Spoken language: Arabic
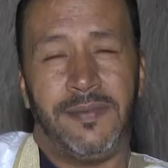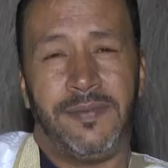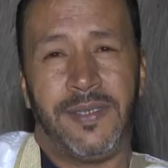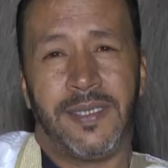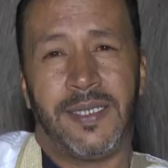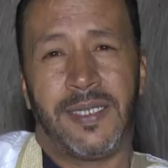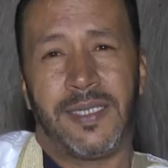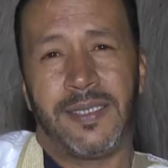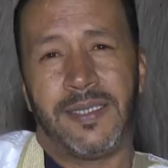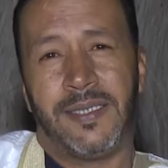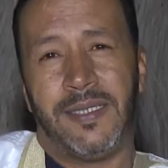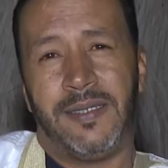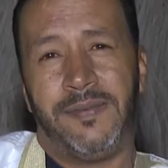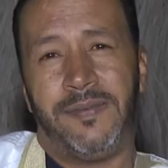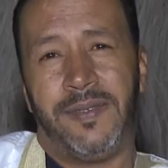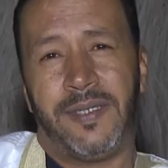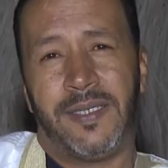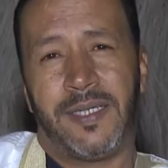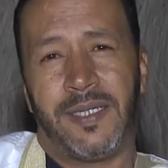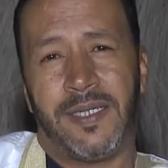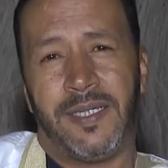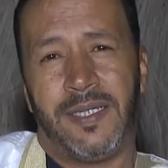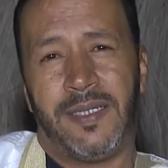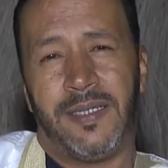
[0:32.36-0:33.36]
فكرة
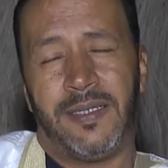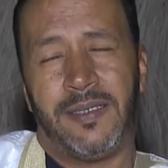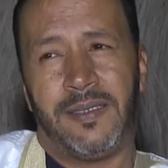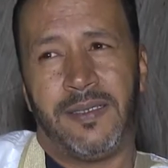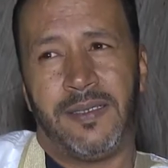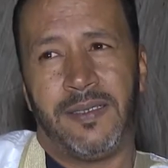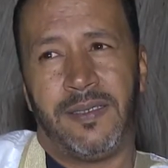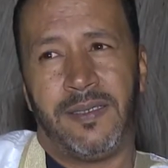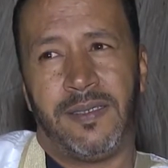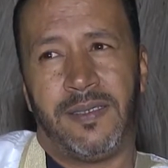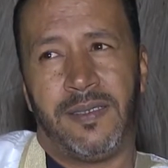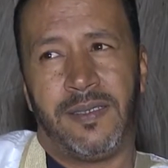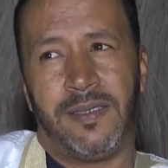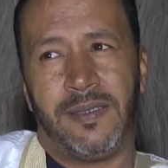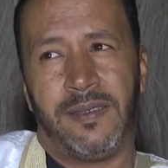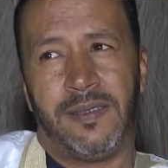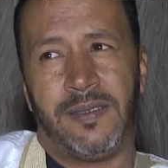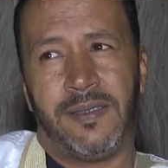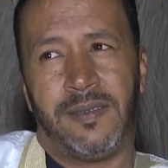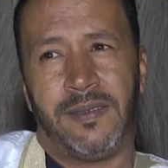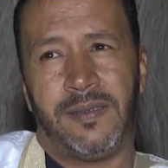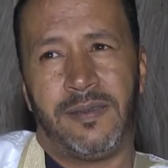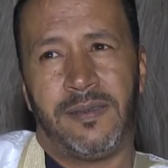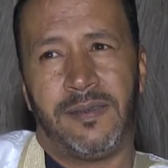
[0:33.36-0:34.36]
الفكرة
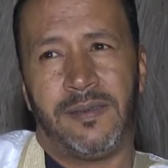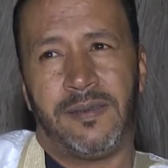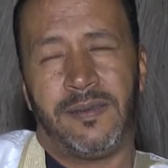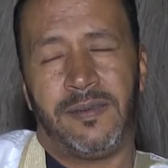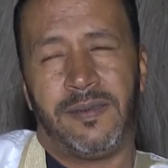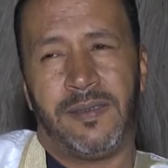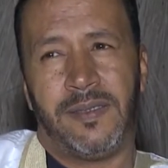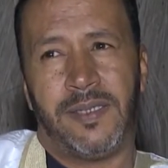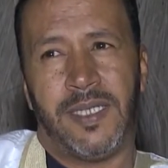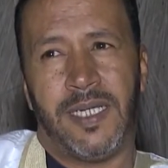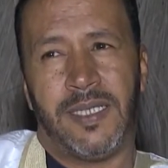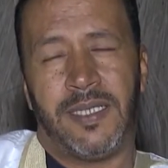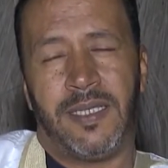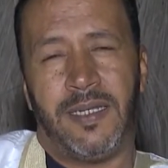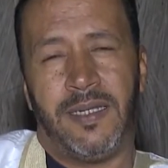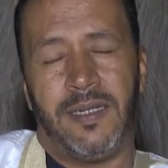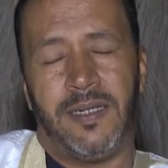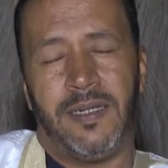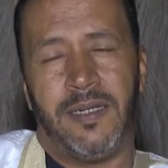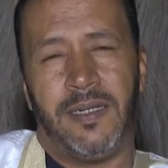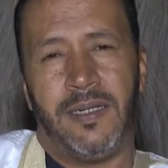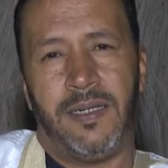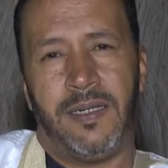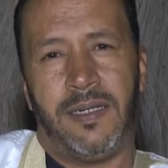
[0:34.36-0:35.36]
جات
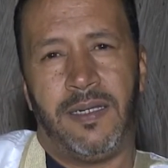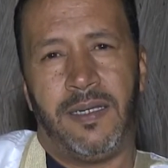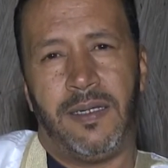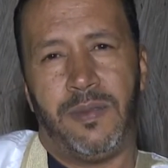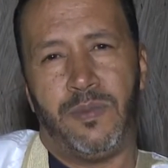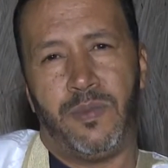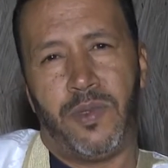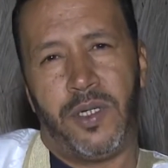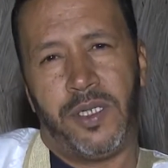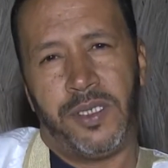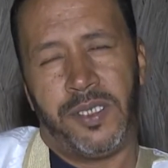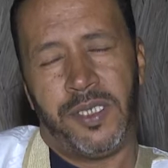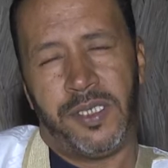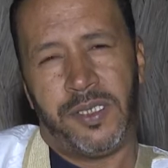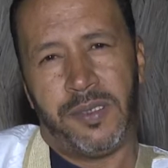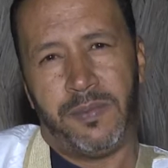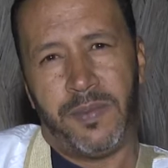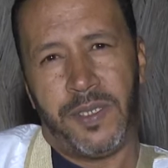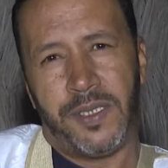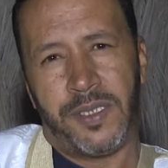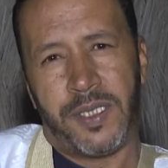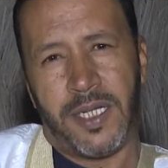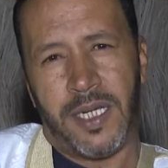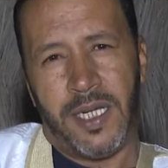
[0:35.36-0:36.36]
للمؤسس
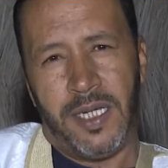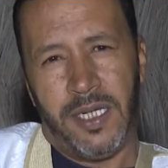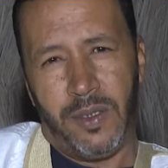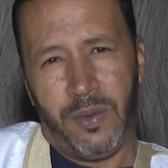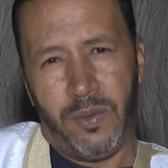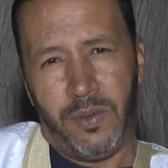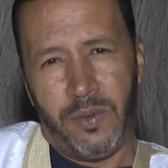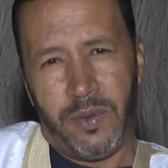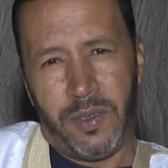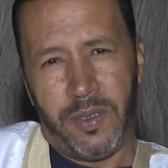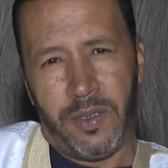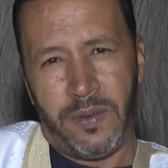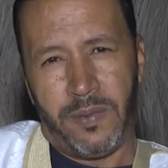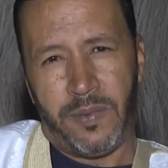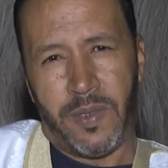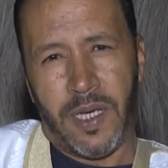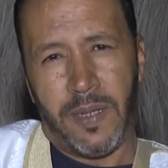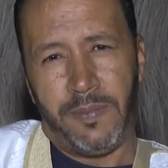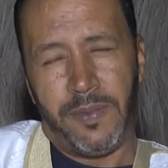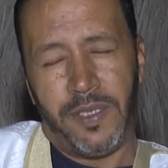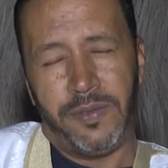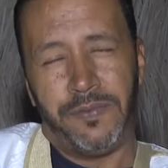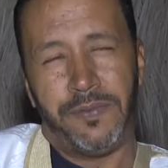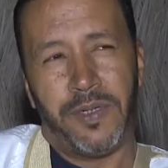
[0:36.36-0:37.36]
المزرعة اللي هو
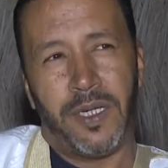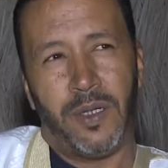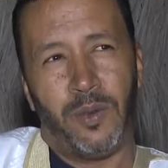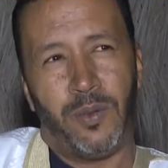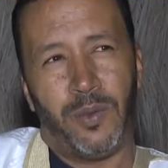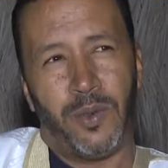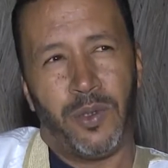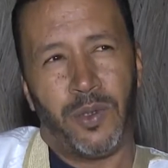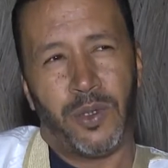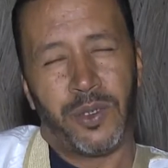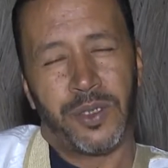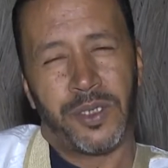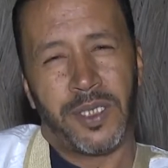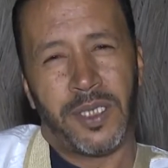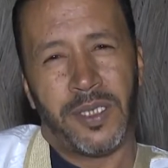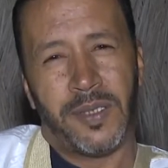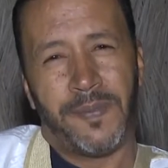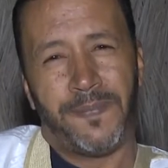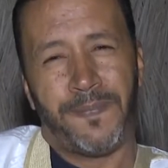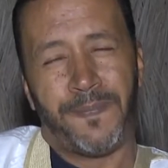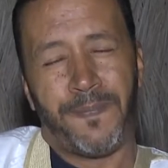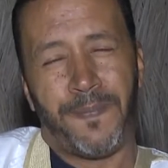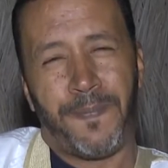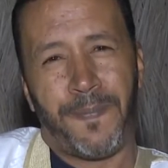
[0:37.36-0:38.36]
محمد فالو البخوصة
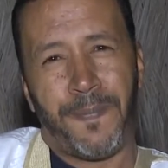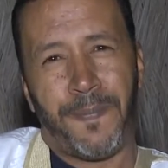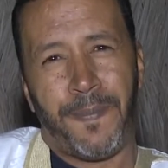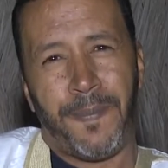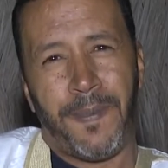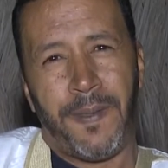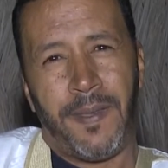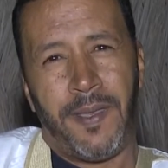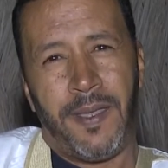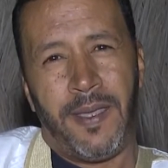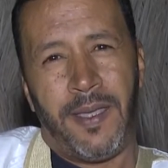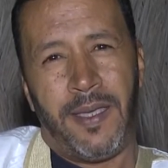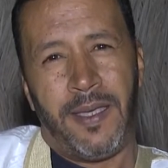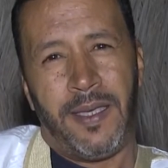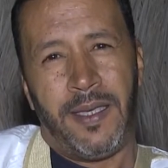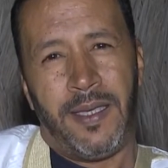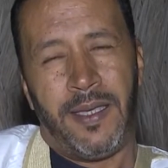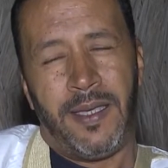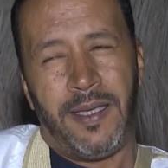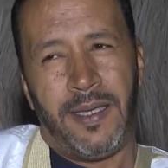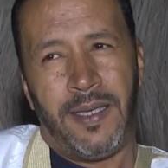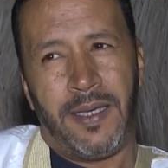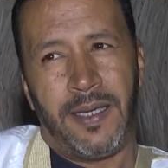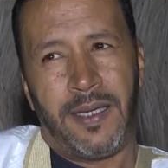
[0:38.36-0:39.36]

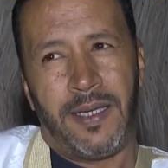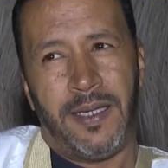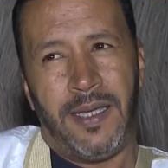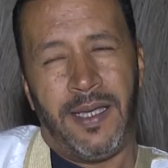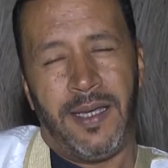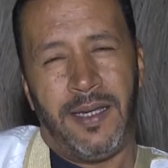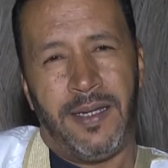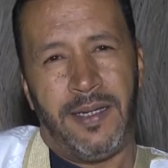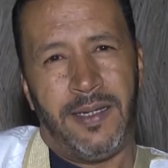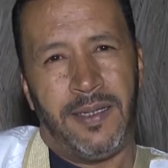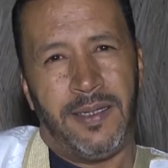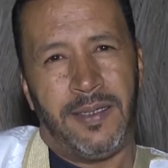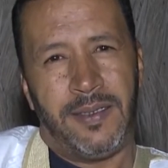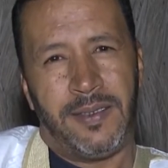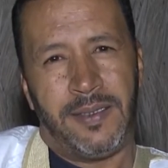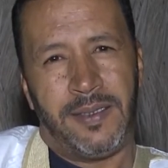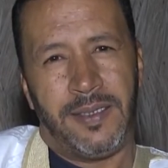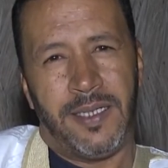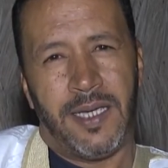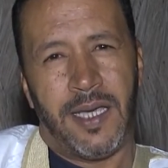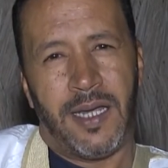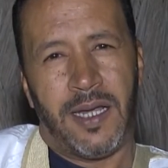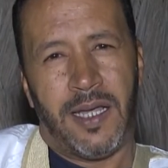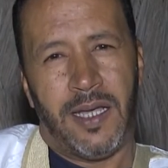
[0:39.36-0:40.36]
خلال
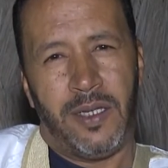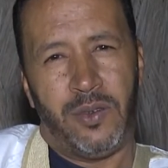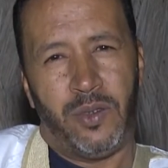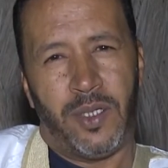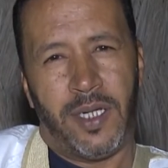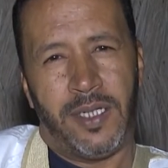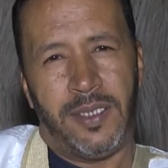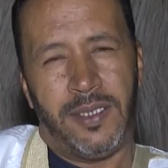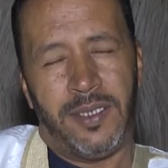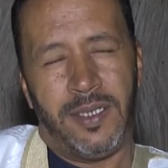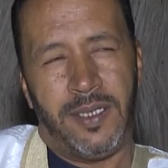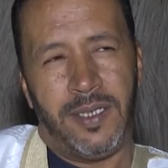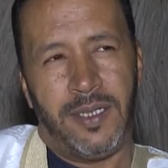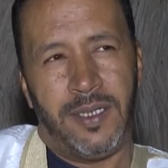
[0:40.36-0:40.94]
زيارة عنده عدل